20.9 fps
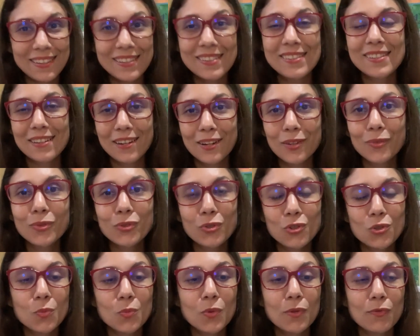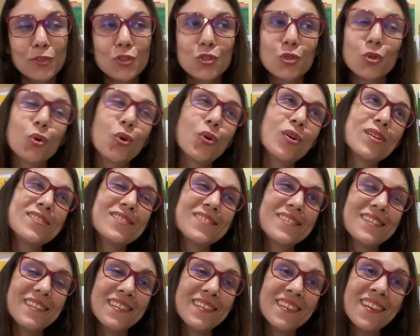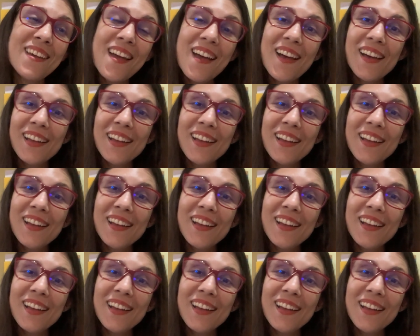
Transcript: esse ano, em 2022, e,